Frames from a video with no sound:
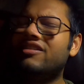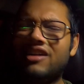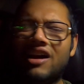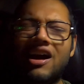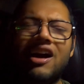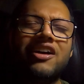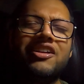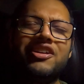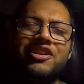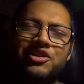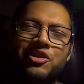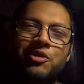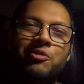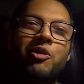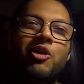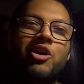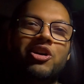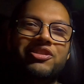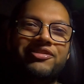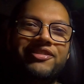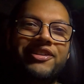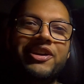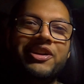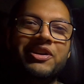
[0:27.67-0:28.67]
कार uh, की तो
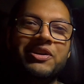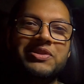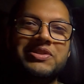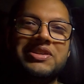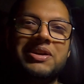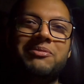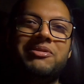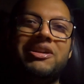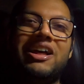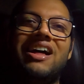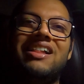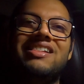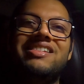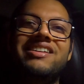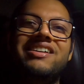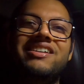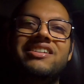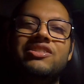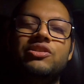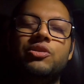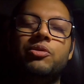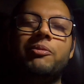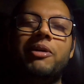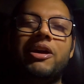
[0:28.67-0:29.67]
बहुत वीडियोस अब डाल
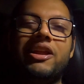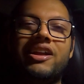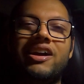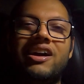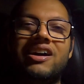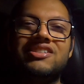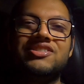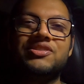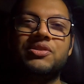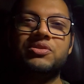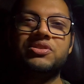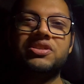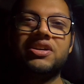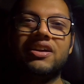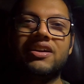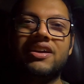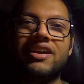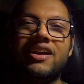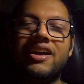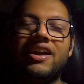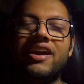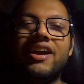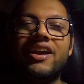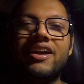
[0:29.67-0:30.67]
दी तो मैंने आज सोचा
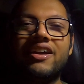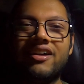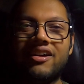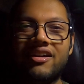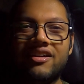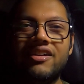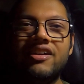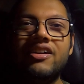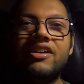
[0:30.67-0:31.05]
कि एक